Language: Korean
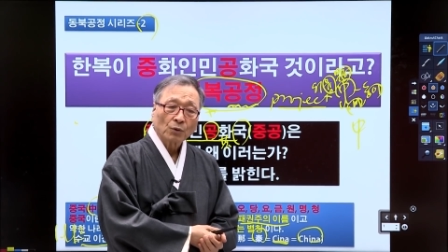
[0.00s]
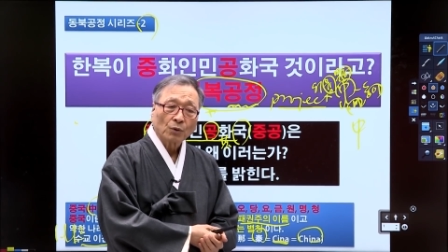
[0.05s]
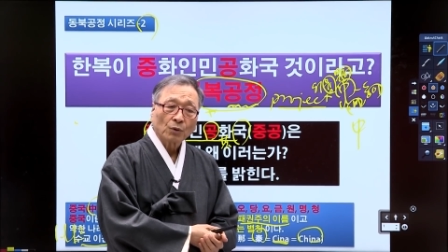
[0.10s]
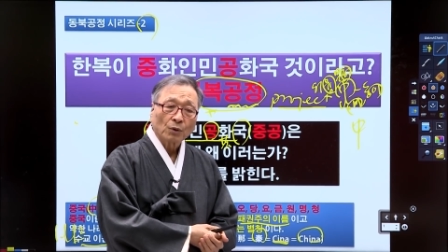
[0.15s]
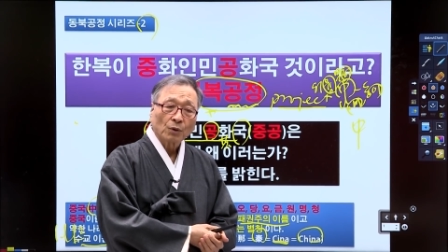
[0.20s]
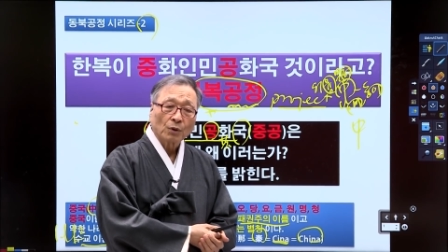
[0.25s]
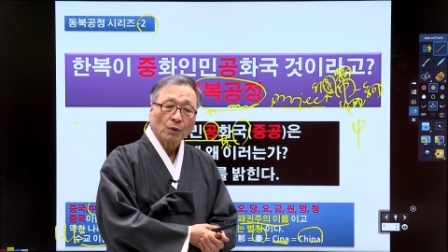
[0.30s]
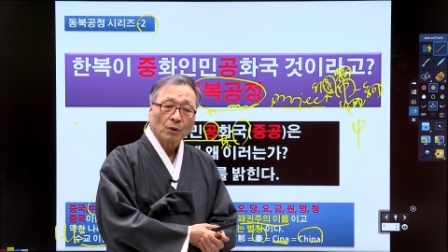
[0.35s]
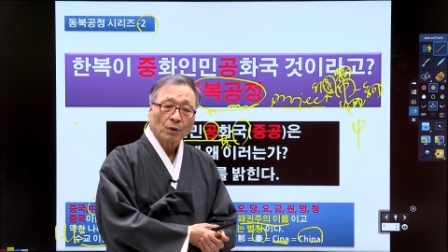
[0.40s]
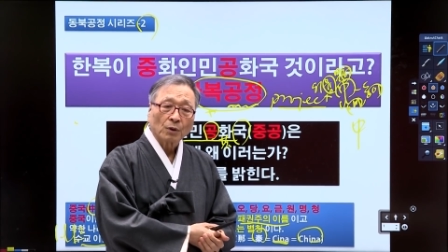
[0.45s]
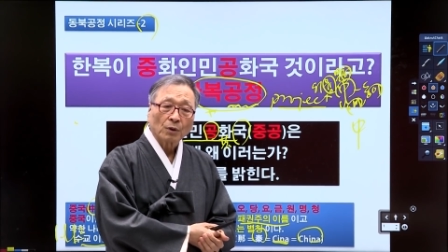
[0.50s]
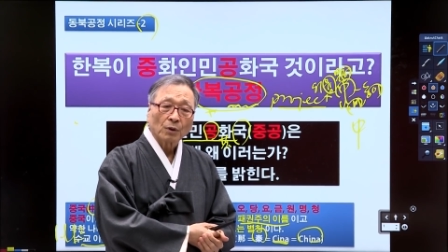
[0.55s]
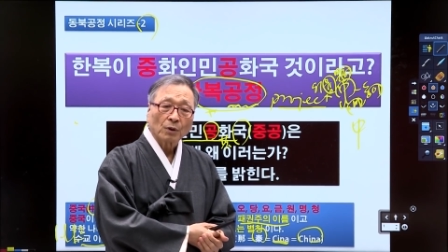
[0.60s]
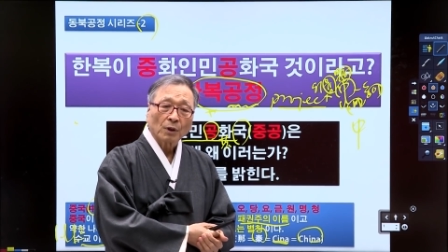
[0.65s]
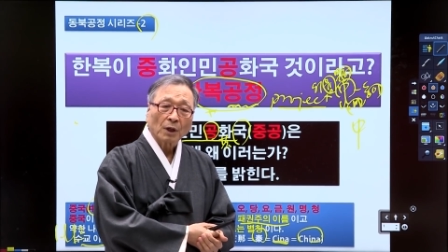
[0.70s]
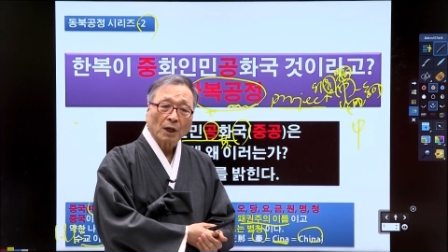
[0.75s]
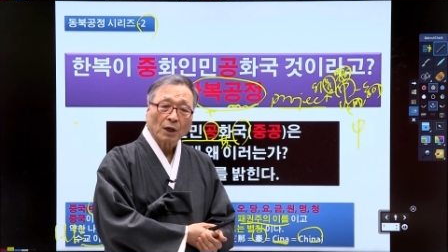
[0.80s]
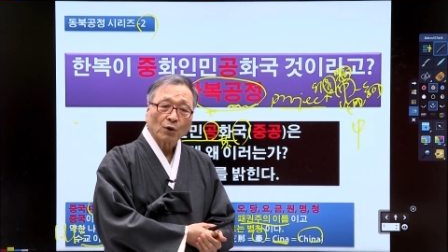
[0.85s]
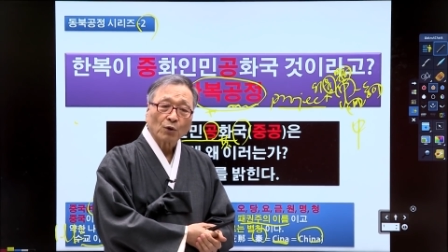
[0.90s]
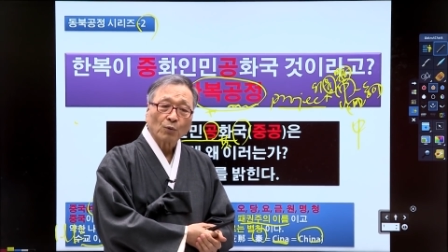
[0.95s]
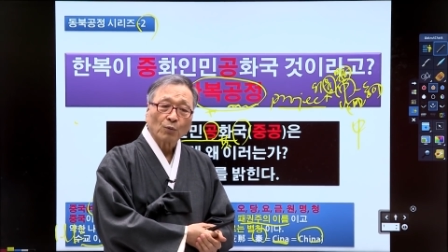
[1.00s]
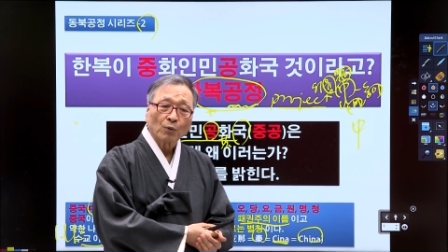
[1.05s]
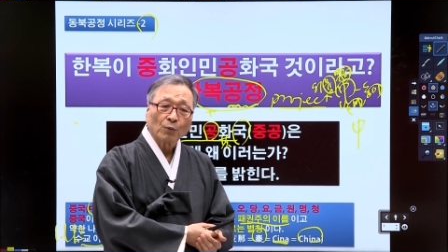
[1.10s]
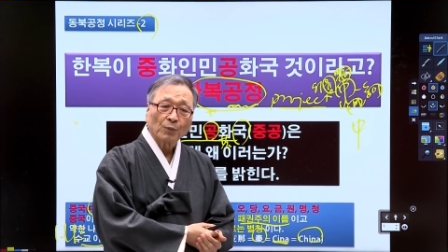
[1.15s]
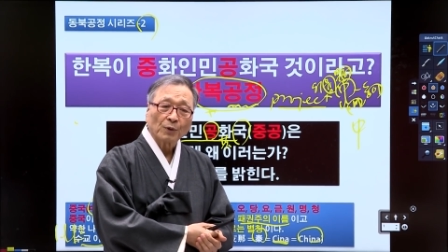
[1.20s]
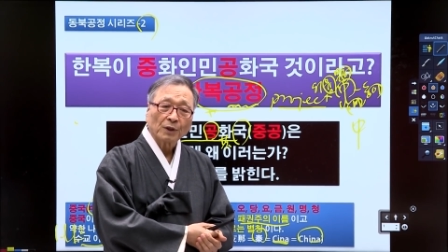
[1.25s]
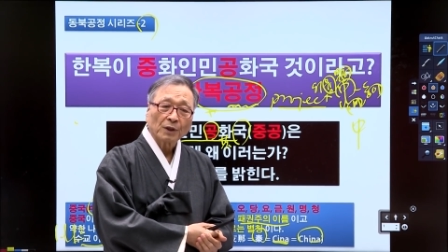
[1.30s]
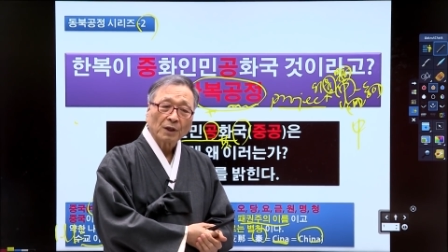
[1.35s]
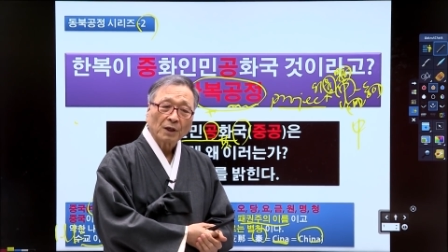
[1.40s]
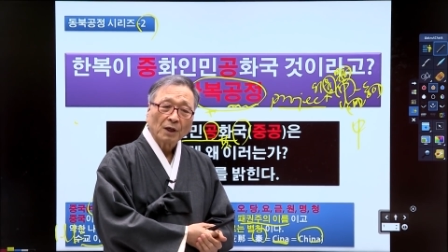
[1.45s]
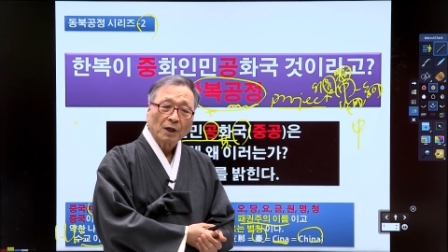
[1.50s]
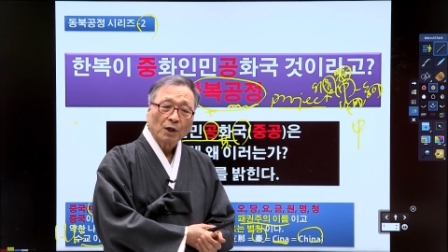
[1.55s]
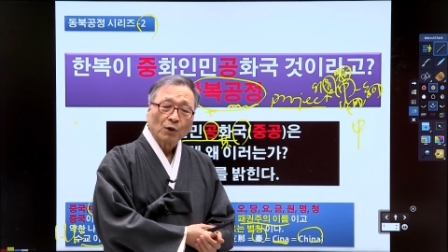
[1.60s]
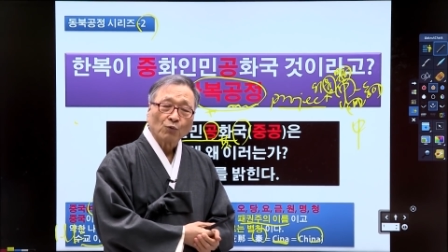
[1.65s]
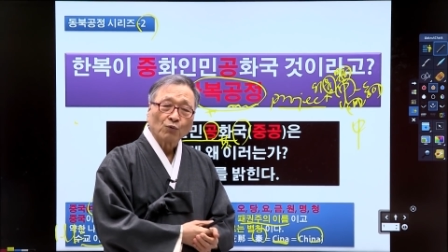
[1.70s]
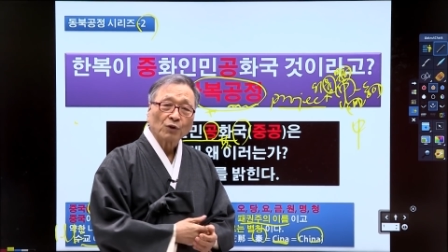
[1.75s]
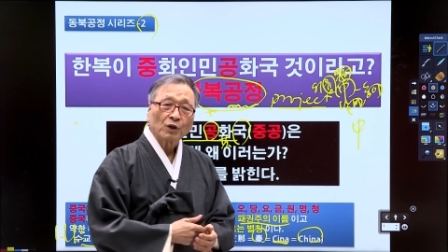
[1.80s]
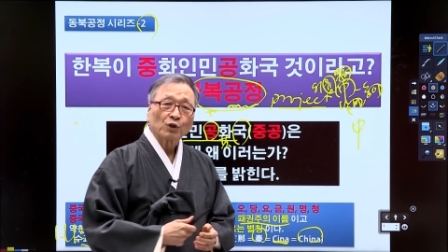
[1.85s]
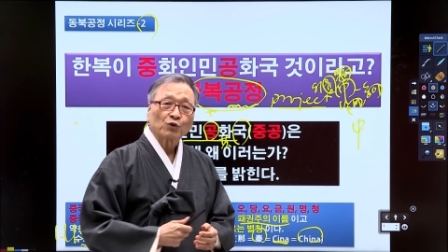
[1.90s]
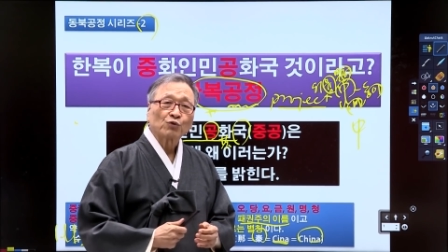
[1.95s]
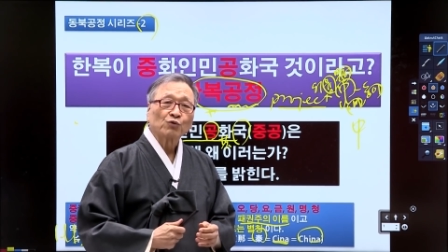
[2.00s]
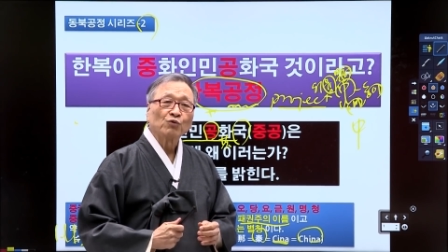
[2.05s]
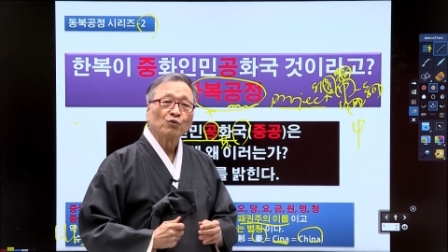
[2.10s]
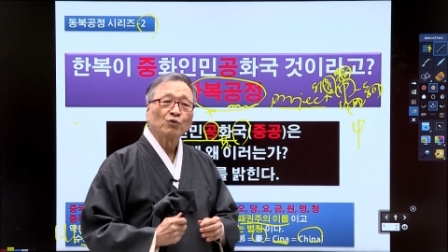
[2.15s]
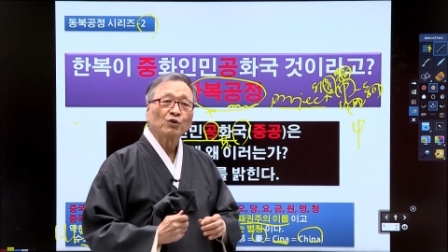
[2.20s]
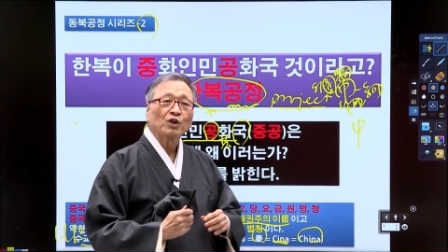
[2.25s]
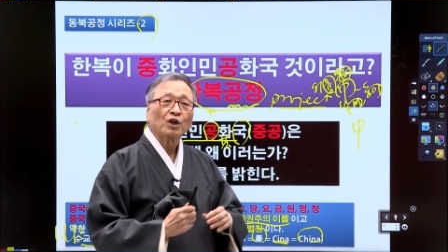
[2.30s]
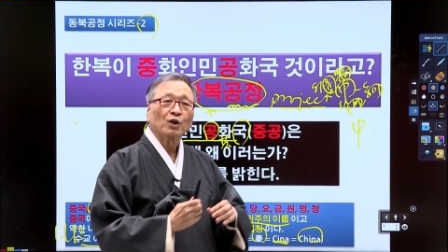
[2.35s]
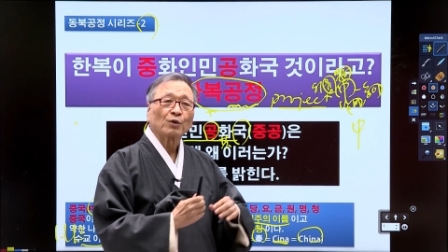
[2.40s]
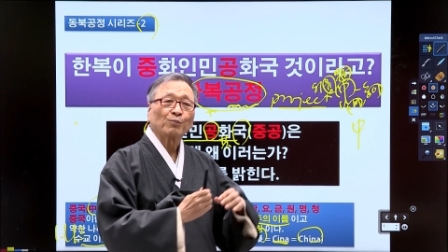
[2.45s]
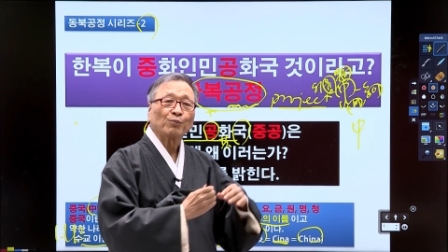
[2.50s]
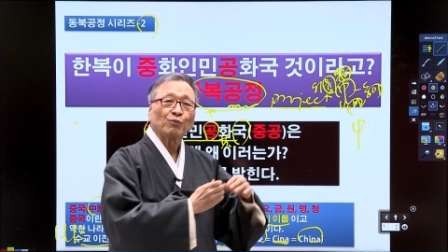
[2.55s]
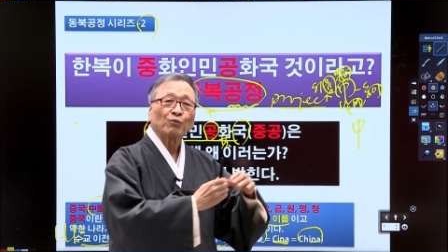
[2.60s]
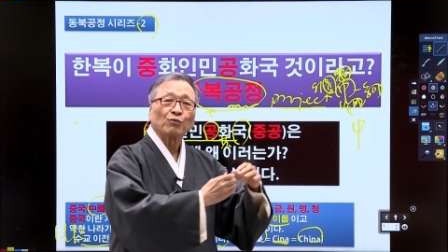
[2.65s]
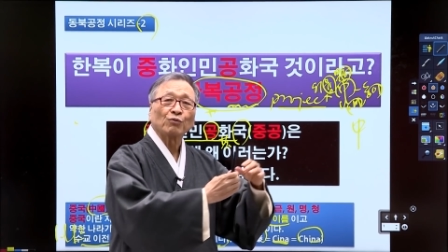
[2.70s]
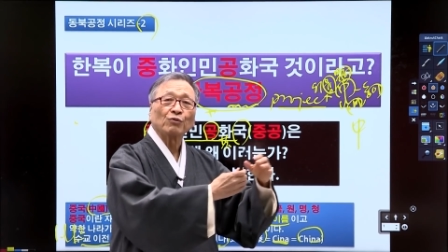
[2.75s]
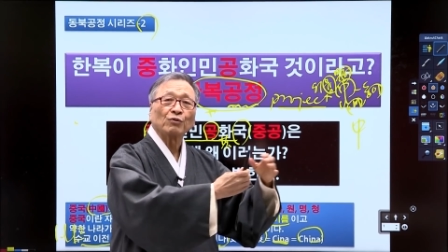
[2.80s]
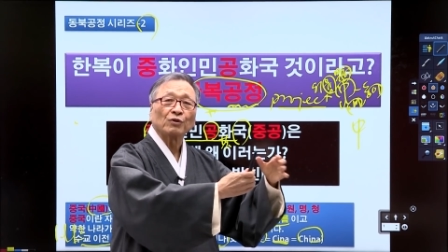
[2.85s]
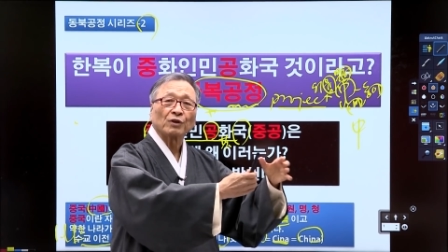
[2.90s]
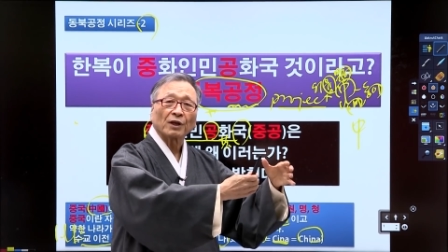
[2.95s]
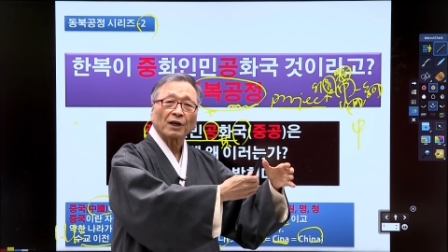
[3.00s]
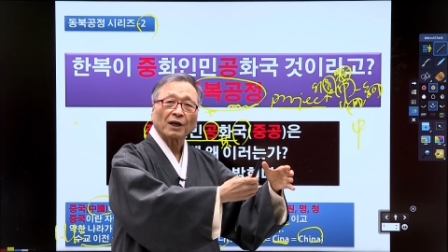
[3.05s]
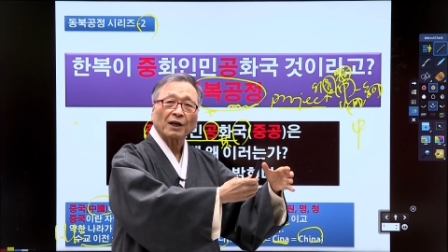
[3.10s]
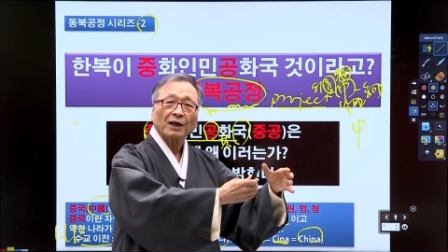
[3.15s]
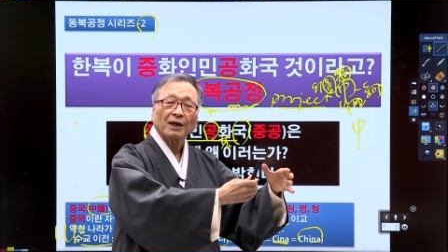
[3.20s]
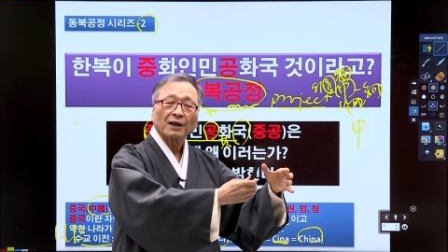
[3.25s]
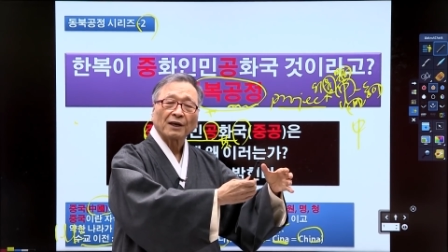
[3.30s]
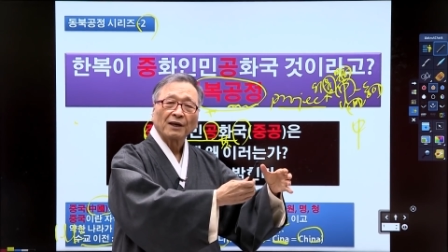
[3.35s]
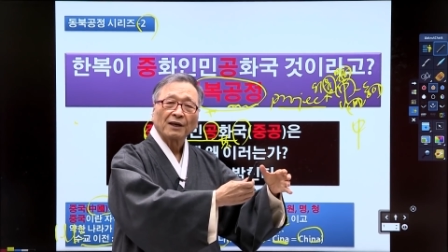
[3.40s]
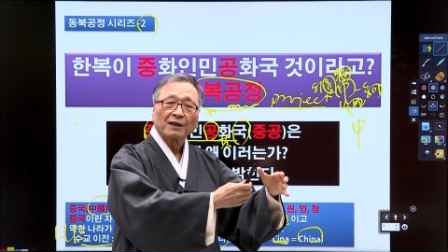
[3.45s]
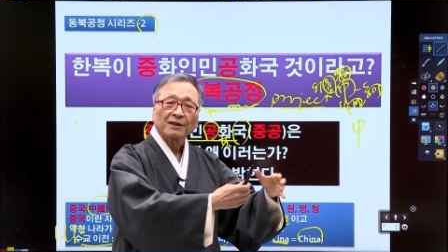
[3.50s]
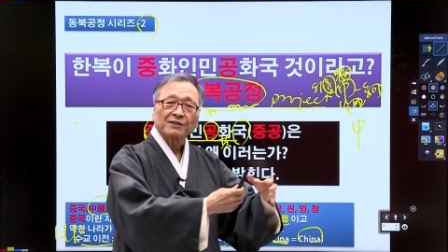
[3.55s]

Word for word: 또 어, 알고 보면 우리가 중국이라고 부르는 게